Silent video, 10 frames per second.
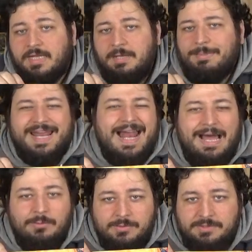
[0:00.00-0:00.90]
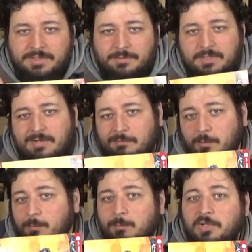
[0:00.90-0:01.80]
il background, quindi troviamo
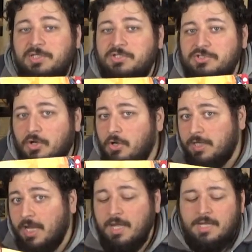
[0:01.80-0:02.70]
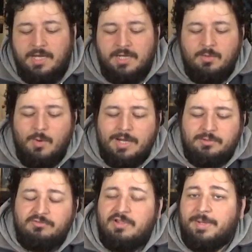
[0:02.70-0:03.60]
un po' di storia
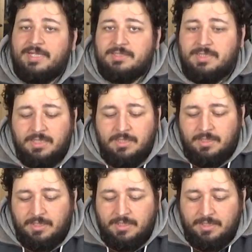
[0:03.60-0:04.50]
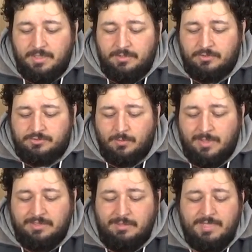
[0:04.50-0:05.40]
riguardo ovviamente eh, il nostro
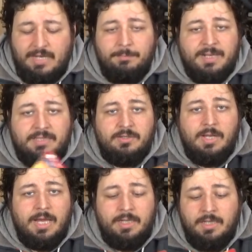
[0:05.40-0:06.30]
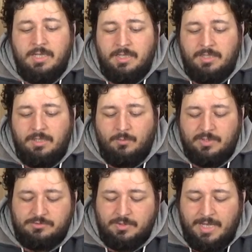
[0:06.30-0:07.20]
40.000, in particolare in
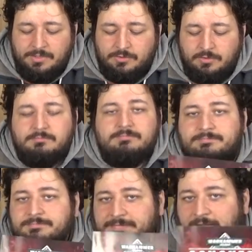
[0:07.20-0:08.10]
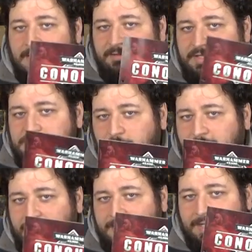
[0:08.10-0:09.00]
questo caso visto
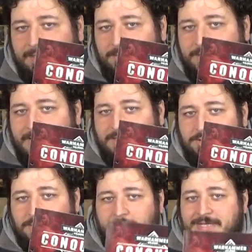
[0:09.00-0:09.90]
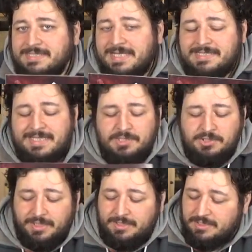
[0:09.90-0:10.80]
che i modelli sono abbastanza
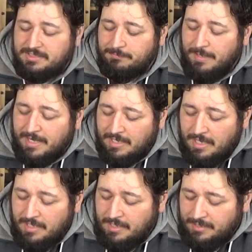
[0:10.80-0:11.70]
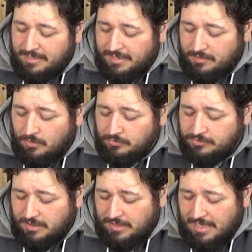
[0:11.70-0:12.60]
recenti, si parla dei
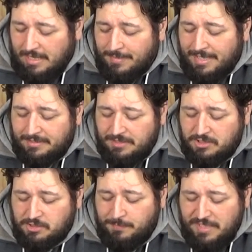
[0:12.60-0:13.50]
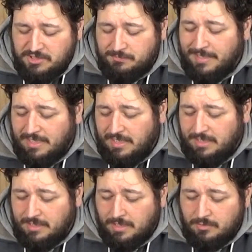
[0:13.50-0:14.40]
nostri amati Space
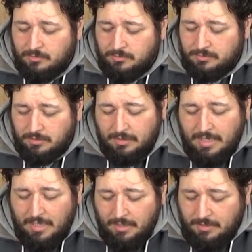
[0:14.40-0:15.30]
Marine contro la